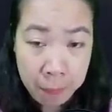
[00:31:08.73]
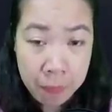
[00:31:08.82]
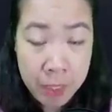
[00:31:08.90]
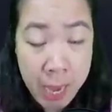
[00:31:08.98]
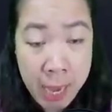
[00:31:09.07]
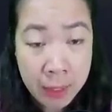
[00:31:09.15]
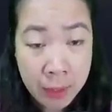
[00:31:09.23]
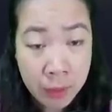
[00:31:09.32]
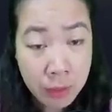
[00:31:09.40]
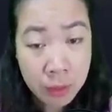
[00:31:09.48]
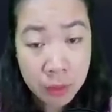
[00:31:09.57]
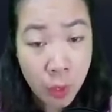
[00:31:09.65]

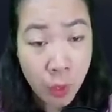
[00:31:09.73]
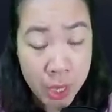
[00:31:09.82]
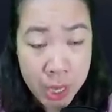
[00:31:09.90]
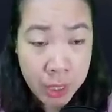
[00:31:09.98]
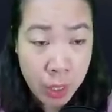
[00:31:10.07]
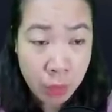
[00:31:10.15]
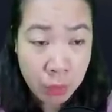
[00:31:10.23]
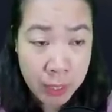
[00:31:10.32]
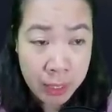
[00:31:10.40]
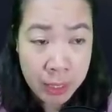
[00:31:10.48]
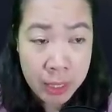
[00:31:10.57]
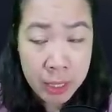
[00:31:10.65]
Hắn có điên không
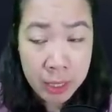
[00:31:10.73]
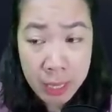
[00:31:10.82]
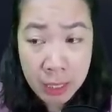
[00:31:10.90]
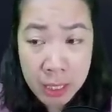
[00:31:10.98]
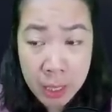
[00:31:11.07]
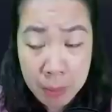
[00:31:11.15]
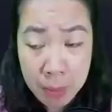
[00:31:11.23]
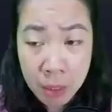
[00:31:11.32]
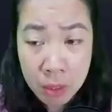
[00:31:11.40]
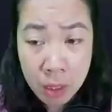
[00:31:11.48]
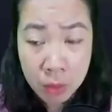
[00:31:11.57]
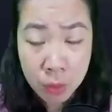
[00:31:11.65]
vậy? Ngang nhiên bỡn
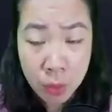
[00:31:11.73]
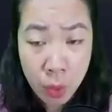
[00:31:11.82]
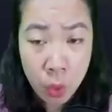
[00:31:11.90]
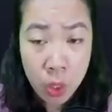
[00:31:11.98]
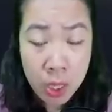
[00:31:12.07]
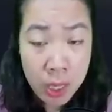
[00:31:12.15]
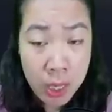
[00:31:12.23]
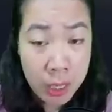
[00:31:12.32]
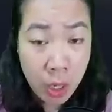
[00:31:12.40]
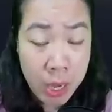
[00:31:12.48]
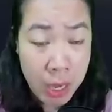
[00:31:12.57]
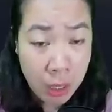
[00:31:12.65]
cợt cô, lại
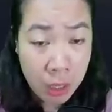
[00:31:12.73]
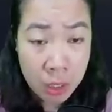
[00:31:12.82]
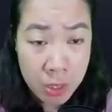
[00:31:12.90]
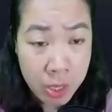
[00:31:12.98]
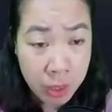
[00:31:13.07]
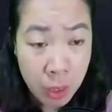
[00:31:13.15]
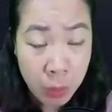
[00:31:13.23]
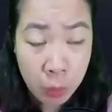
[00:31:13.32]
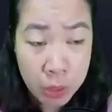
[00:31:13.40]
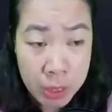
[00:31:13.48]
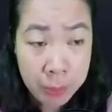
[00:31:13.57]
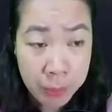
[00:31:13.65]
còn đang ở trước cổng
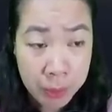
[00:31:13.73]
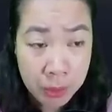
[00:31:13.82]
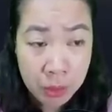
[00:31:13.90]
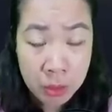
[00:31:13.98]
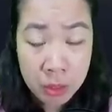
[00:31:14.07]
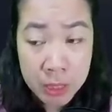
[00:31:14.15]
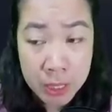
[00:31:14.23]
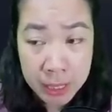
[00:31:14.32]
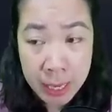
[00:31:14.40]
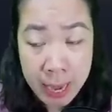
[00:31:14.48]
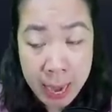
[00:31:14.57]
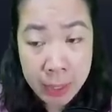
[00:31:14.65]
của Diệp Tứ. Chỉ
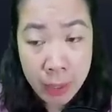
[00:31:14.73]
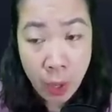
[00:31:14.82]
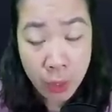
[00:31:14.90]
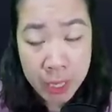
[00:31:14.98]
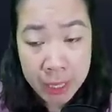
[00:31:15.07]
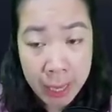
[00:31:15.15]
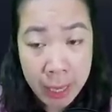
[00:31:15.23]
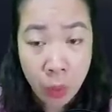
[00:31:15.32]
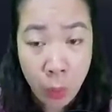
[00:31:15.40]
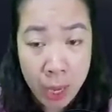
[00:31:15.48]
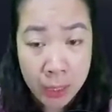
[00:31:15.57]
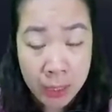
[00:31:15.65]
cần ai đó đi ngang
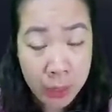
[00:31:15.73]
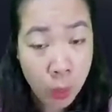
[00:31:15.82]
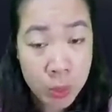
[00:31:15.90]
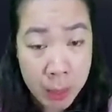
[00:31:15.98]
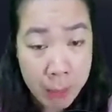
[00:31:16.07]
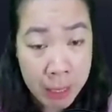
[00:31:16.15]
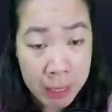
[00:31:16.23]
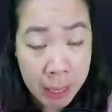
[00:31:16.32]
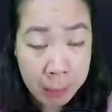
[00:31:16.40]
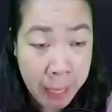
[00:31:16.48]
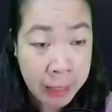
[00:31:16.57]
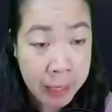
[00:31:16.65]
qua thì cũng sẽ bắt
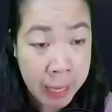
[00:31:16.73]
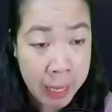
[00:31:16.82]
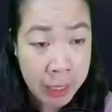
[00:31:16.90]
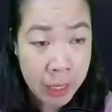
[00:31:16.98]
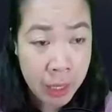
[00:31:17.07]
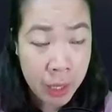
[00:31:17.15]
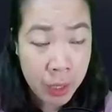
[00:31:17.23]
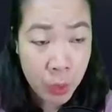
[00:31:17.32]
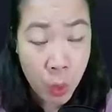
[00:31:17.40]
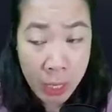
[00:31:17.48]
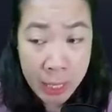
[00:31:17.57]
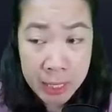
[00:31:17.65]
gặp cảnh này.
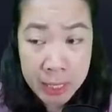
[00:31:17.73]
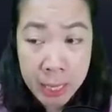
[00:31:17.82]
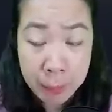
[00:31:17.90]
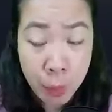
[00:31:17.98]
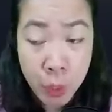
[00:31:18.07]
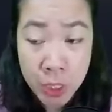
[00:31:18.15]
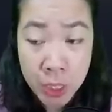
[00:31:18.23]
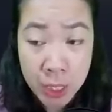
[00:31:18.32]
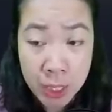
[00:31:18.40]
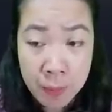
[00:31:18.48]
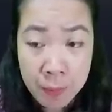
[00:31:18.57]
Cô cắn chặt môi dưới.